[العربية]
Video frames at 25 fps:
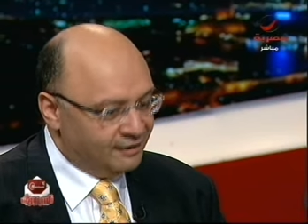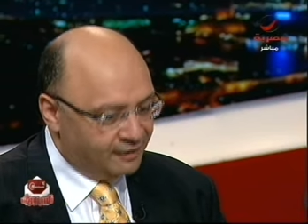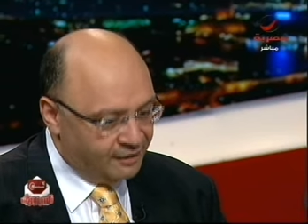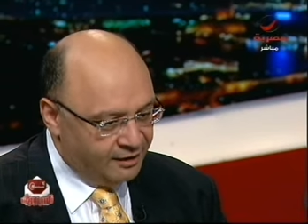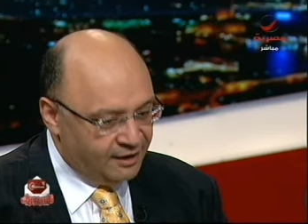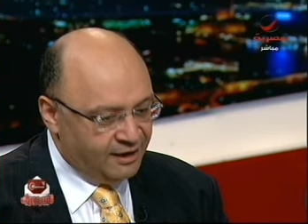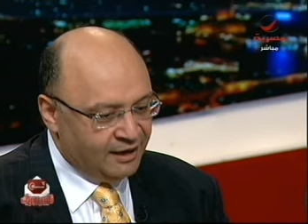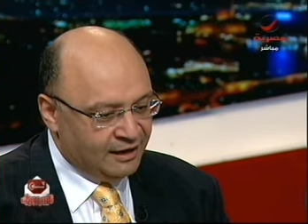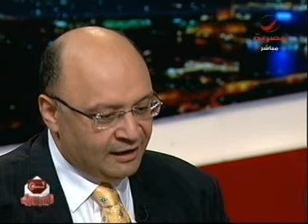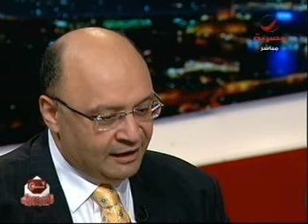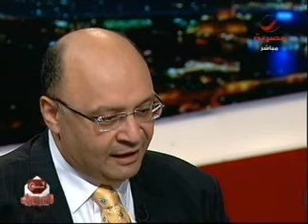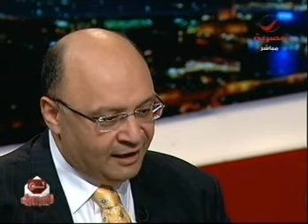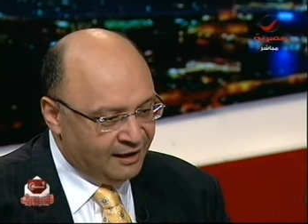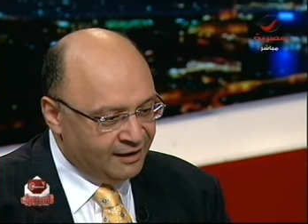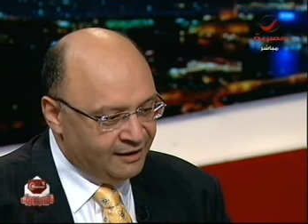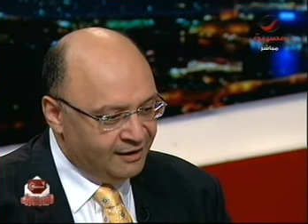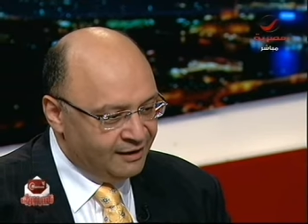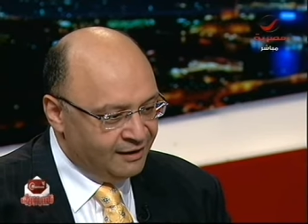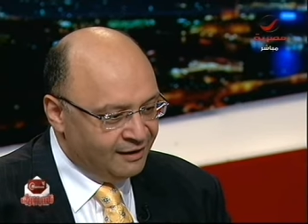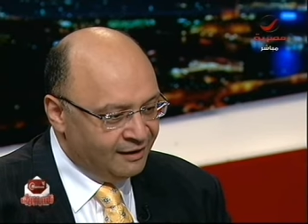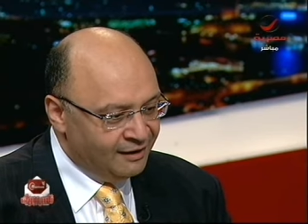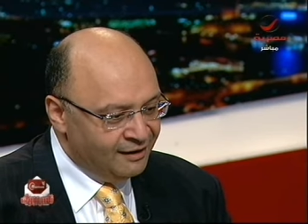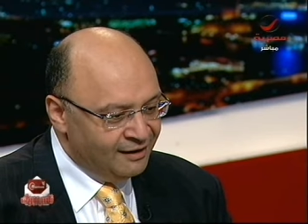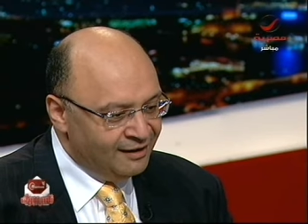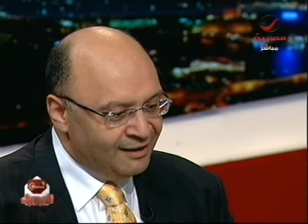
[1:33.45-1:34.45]
رائع
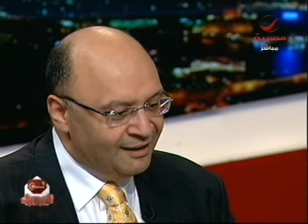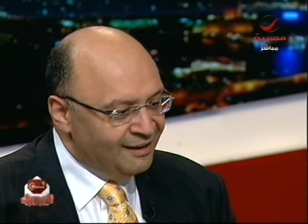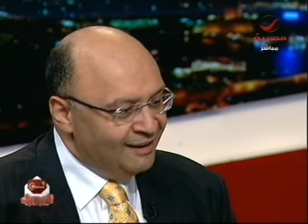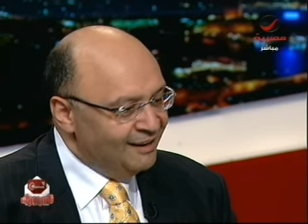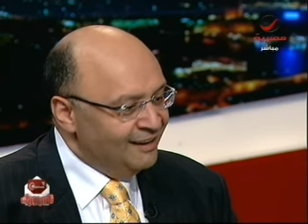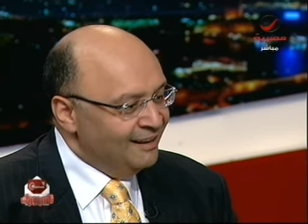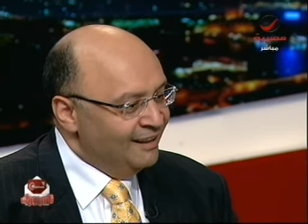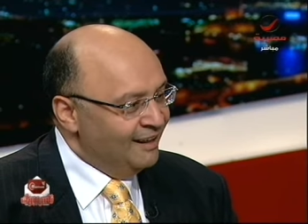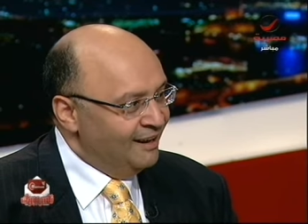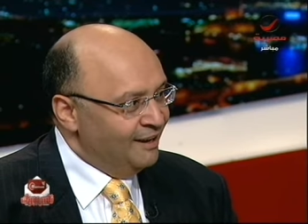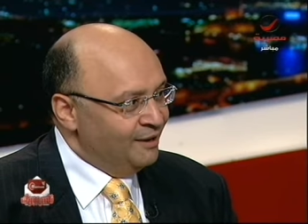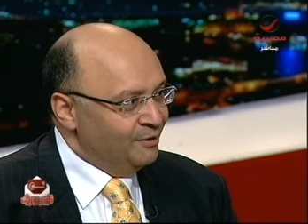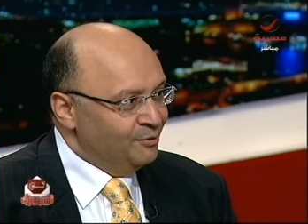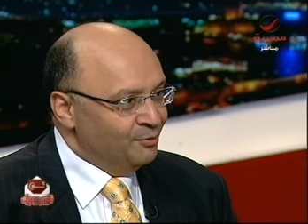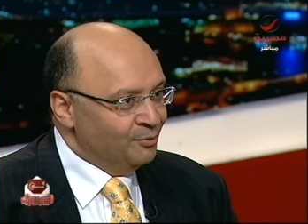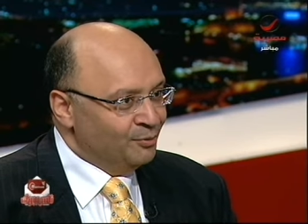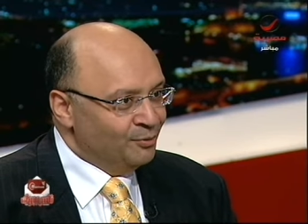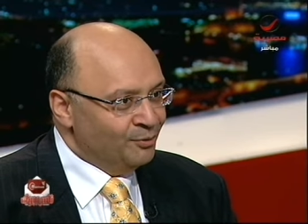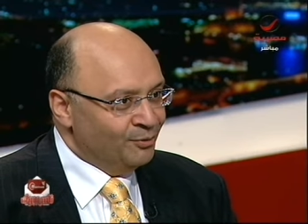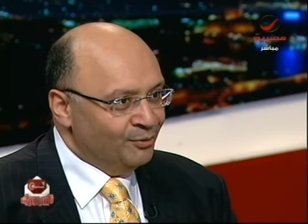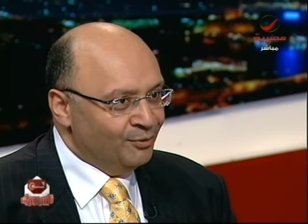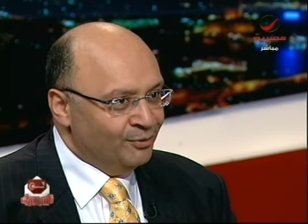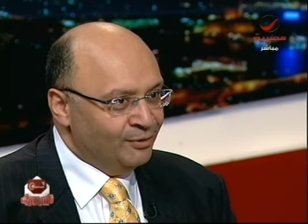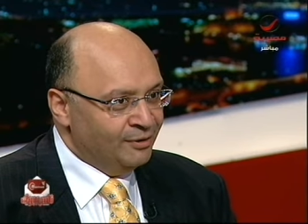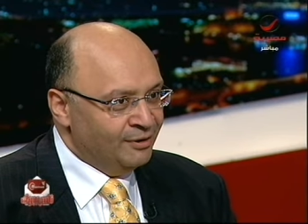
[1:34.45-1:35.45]
الحقيقه
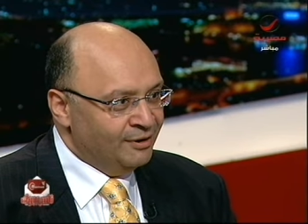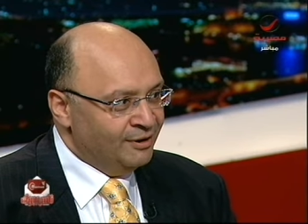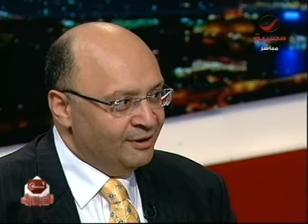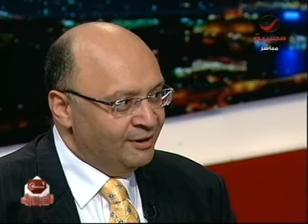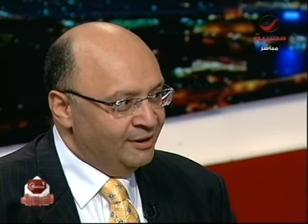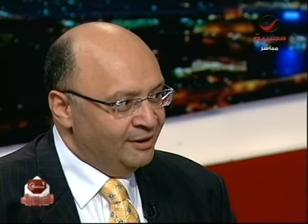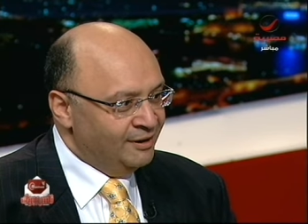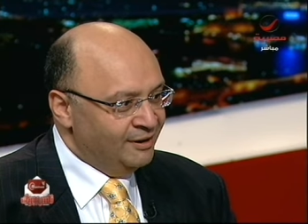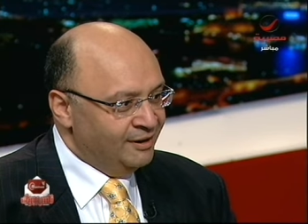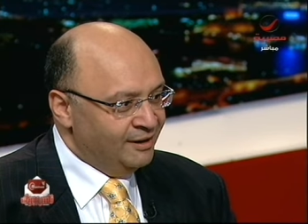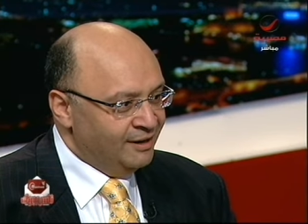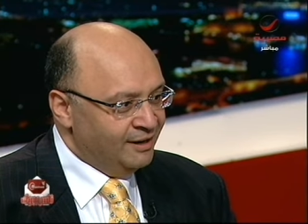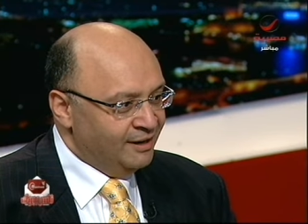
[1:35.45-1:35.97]
لانه آه،